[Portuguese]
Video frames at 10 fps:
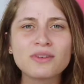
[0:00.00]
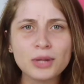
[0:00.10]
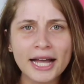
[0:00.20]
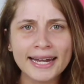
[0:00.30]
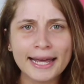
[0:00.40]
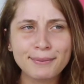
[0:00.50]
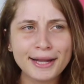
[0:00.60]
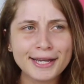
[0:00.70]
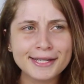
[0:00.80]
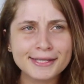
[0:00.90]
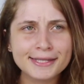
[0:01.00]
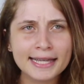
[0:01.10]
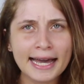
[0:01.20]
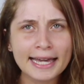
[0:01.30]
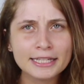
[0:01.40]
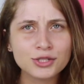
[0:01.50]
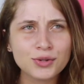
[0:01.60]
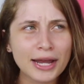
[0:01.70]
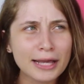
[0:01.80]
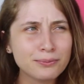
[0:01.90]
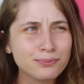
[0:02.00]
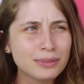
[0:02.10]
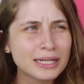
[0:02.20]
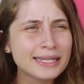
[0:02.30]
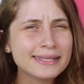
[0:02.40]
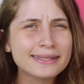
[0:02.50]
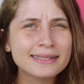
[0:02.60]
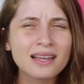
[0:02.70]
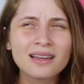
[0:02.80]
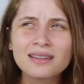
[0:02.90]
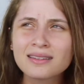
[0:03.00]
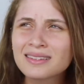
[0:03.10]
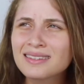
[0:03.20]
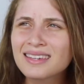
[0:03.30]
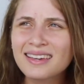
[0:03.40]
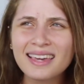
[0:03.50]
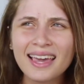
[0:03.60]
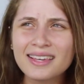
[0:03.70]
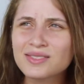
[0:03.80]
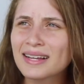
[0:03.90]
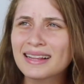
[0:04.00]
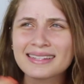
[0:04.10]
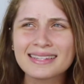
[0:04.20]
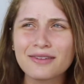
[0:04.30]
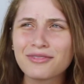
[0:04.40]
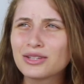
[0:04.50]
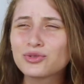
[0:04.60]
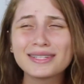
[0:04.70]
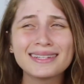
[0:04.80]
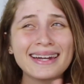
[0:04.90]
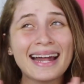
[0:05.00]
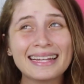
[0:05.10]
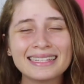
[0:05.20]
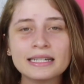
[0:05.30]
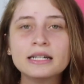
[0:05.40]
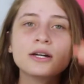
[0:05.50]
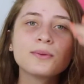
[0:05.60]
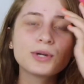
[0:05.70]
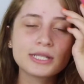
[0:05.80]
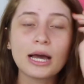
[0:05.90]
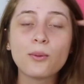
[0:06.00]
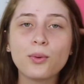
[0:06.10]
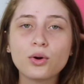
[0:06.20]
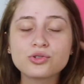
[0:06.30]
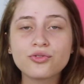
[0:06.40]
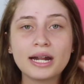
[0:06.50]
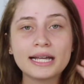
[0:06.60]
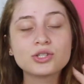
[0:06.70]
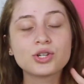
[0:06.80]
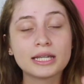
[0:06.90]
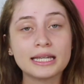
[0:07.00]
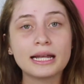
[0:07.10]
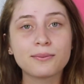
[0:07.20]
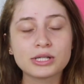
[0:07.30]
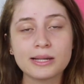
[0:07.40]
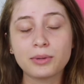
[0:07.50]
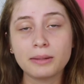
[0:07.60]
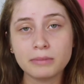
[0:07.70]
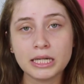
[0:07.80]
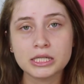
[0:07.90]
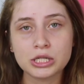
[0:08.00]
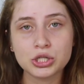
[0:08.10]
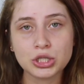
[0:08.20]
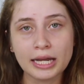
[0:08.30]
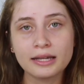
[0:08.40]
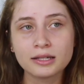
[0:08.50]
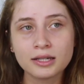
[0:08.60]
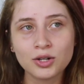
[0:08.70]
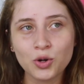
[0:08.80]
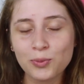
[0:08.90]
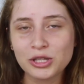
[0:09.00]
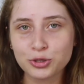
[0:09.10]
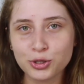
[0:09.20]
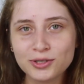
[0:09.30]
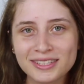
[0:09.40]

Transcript: vamos lá, né? Beleza, Skytrain Bus. O que, que é isso, na né? Clara, que você tá falando? Não tô entendendo nada. Pois é, um pouco diferente aqui, né? Por exemplo, em Minas a gente tem o metrô,